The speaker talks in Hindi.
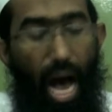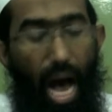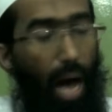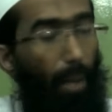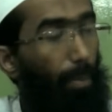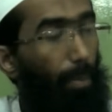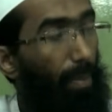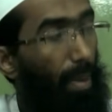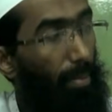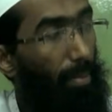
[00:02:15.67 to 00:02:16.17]

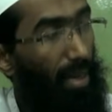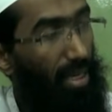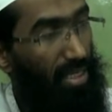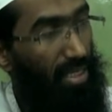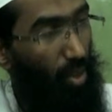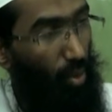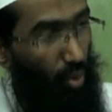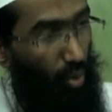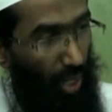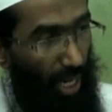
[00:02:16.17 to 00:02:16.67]
आप मंबर
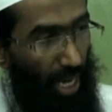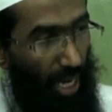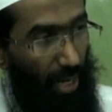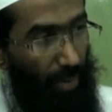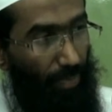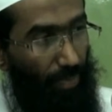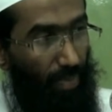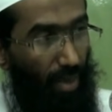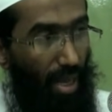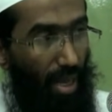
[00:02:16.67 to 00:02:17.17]
से उतरे
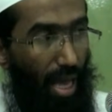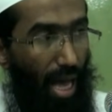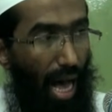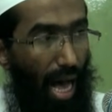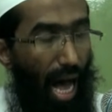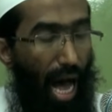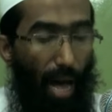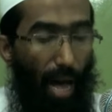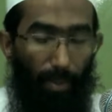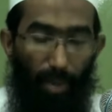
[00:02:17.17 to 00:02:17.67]

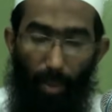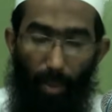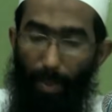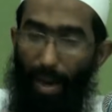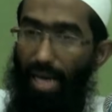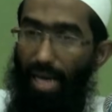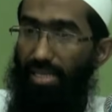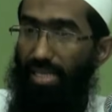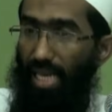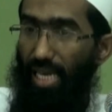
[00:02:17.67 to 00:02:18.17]
आपके
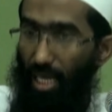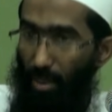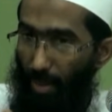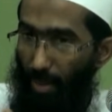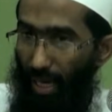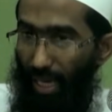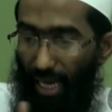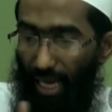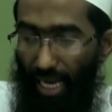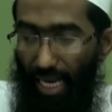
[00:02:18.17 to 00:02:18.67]
पास एक
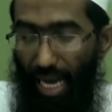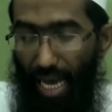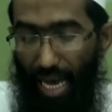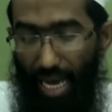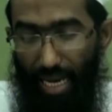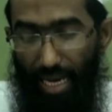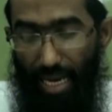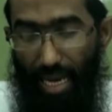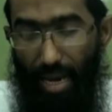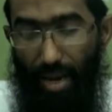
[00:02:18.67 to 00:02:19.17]
बकरा
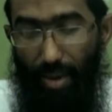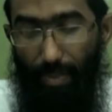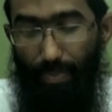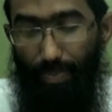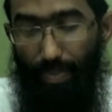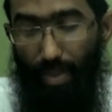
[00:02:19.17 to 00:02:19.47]
लाया गया